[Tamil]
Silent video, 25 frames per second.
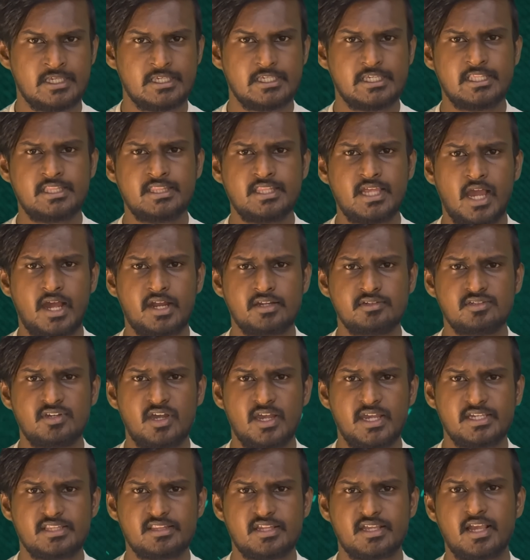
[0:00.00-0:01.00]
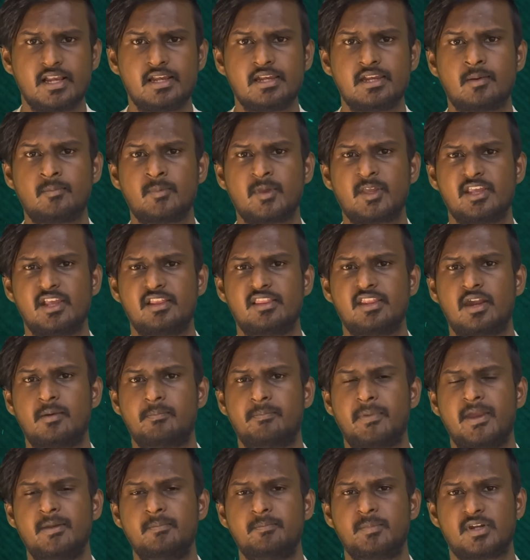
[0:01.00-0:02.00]
இந்த அணு ஆயுதங்கள் நமக்கு எதிராக
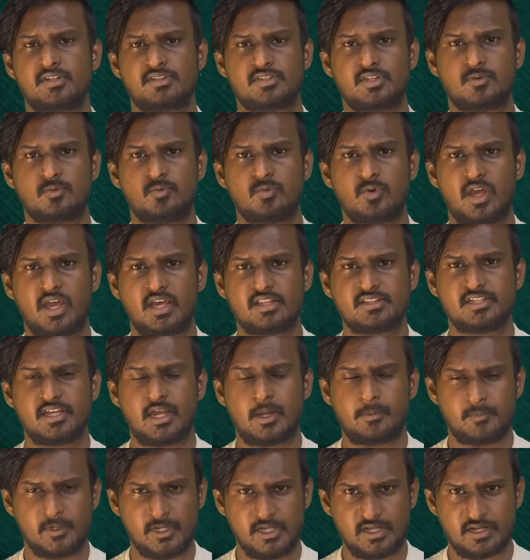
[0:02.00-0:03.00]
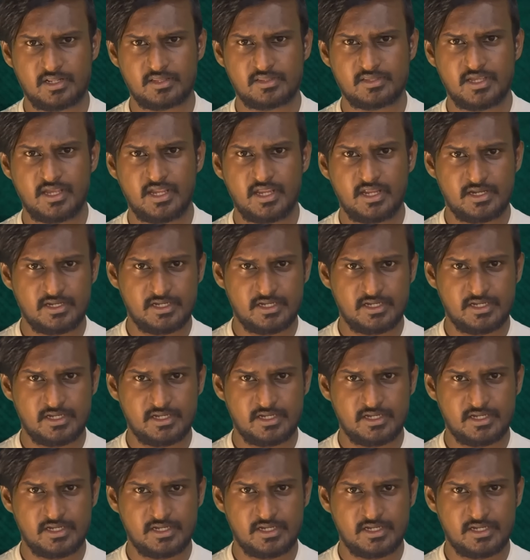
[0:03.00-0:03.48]
பயன்படுத்தக்கூடாது அப்படின்றத